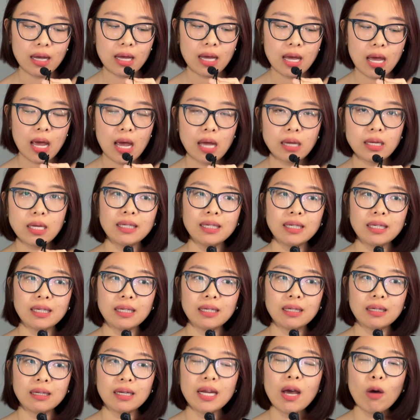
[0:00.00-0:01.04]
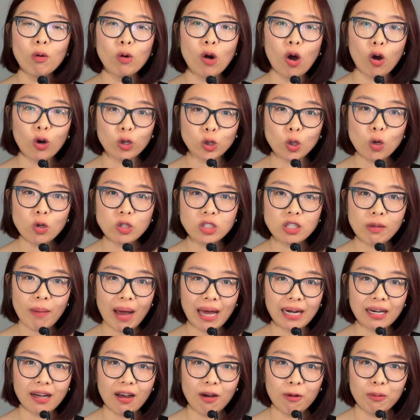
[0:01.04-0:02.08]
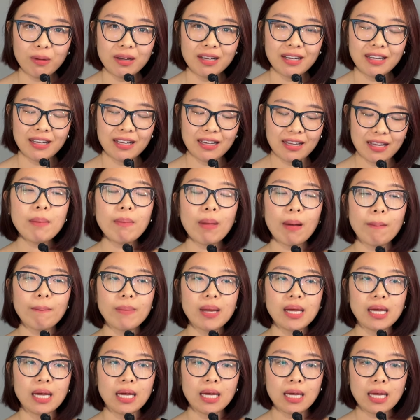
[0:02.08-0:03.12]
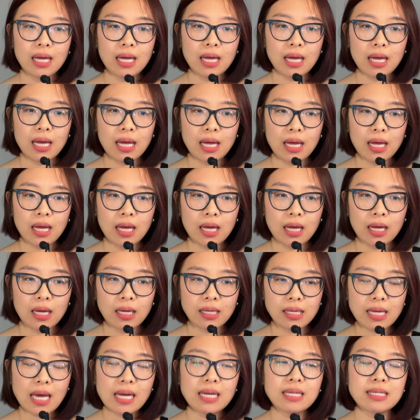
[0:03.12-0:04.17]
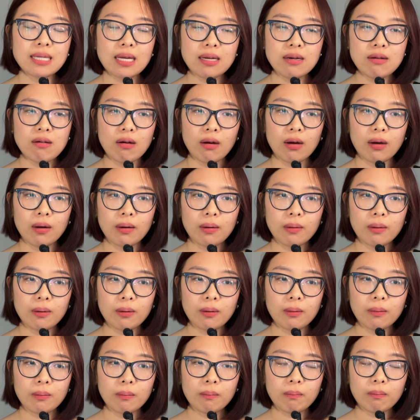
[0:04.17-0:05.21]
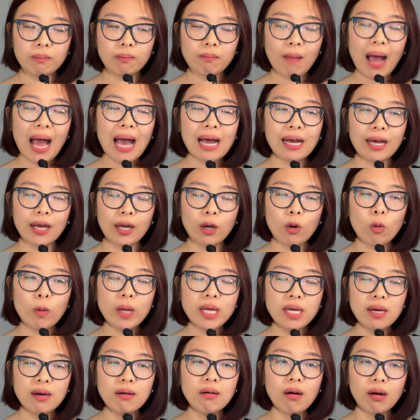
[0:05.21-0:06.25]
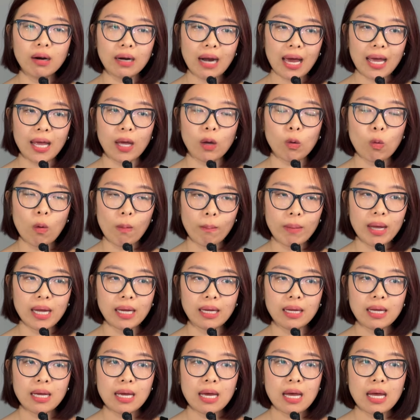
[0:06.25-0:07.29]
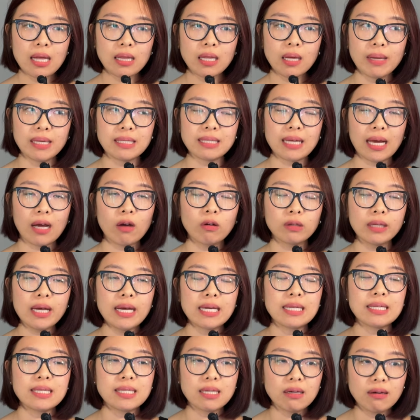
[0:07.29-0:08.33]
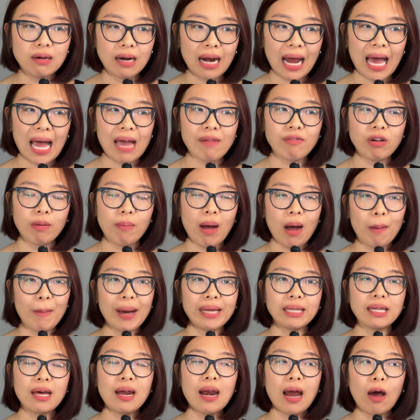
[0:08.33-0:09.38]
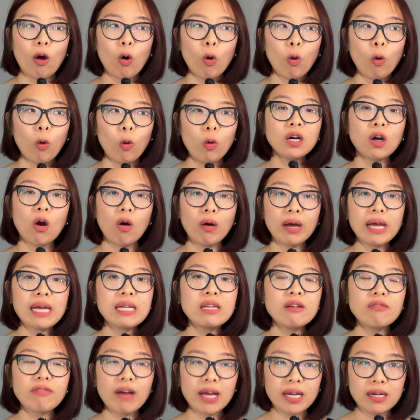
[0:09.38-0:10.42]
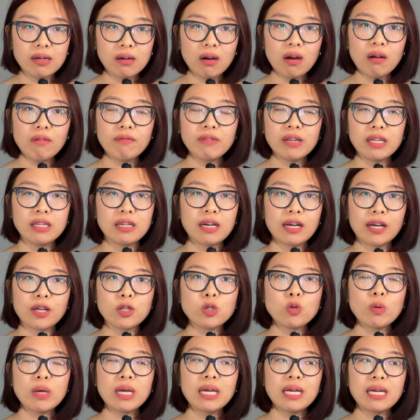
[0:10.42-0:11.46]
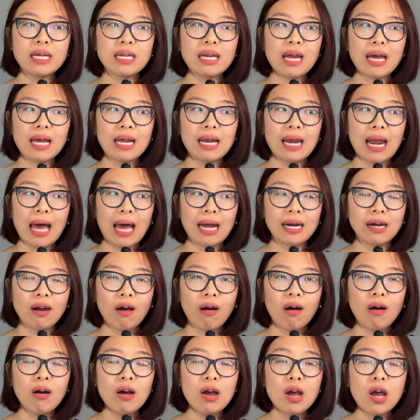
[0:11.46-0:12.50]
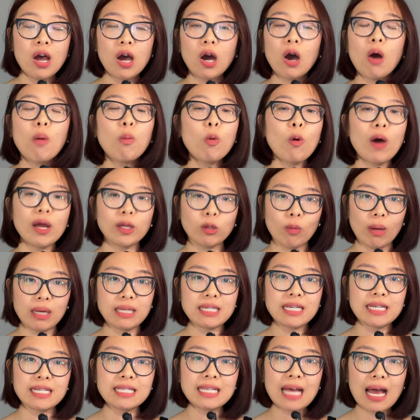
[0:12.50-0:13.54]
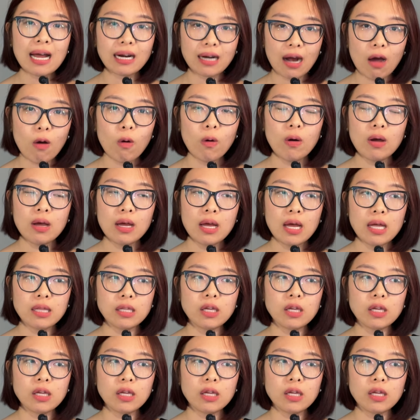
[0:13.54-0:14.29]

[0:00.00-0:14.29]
thân. Thì liệu nó có tốt cho bạn không? Khi mà mình nhận ra được ba cái khuynh hướng này của mình thì mình sẽ có thể dừng lại và bảo bản thân là đừng có nghĩ như vậy nữa, vì những cái suy nghĩ này là nó không hoàn toàn chính xác đâu.